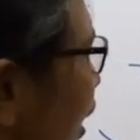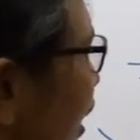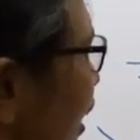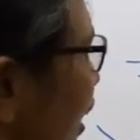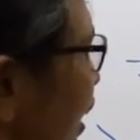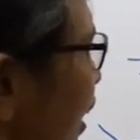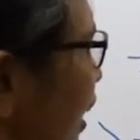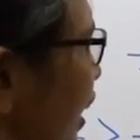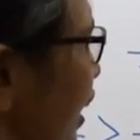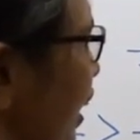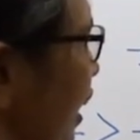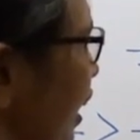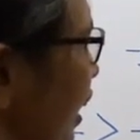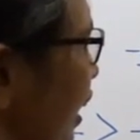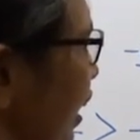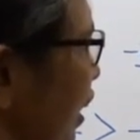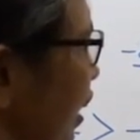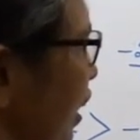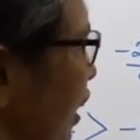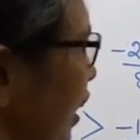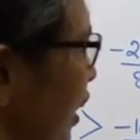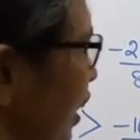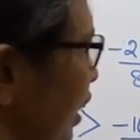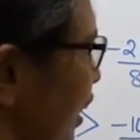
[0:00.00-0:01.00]
இது
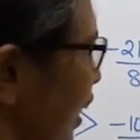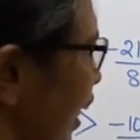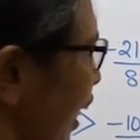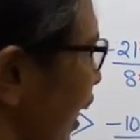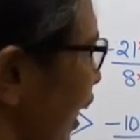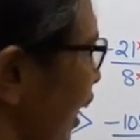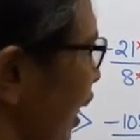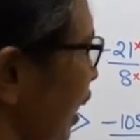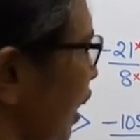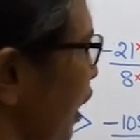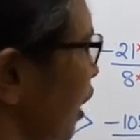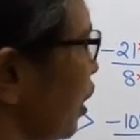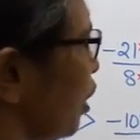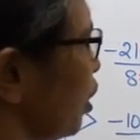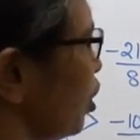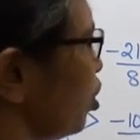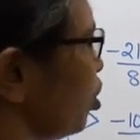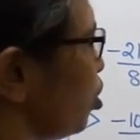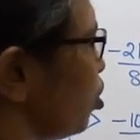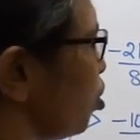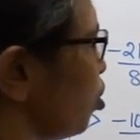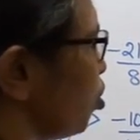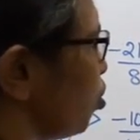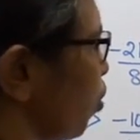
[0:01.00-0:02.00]
இதை
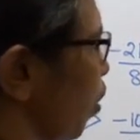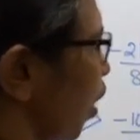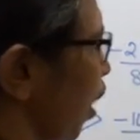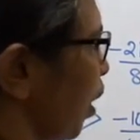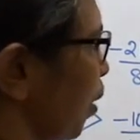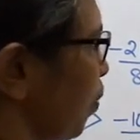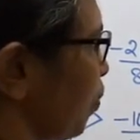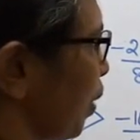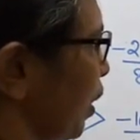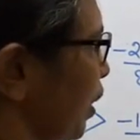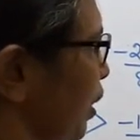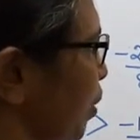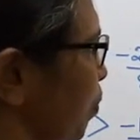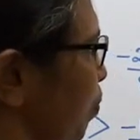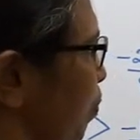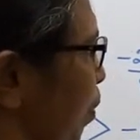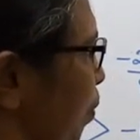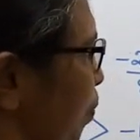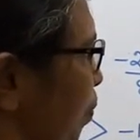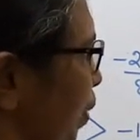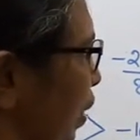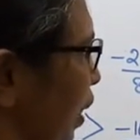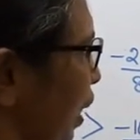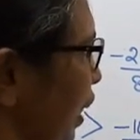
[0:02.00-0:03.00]
டூவால
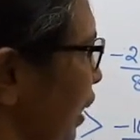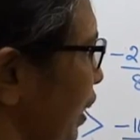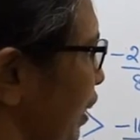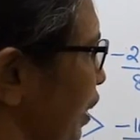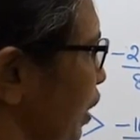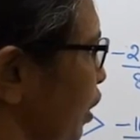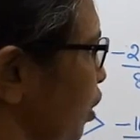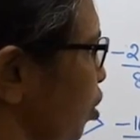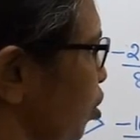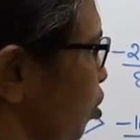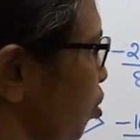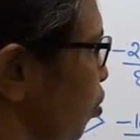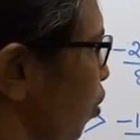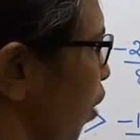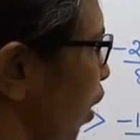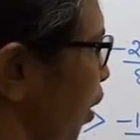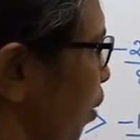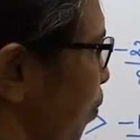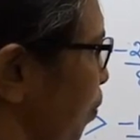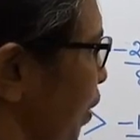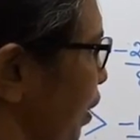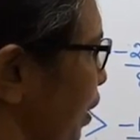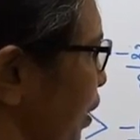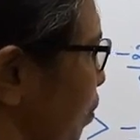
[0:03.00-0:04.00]
மல்டிப்ளை பண்ணலாம் இதை டூவால
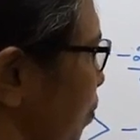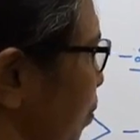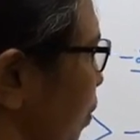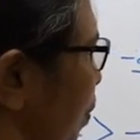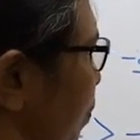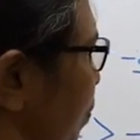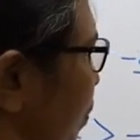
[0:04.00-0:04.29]
மல்டிப்ளை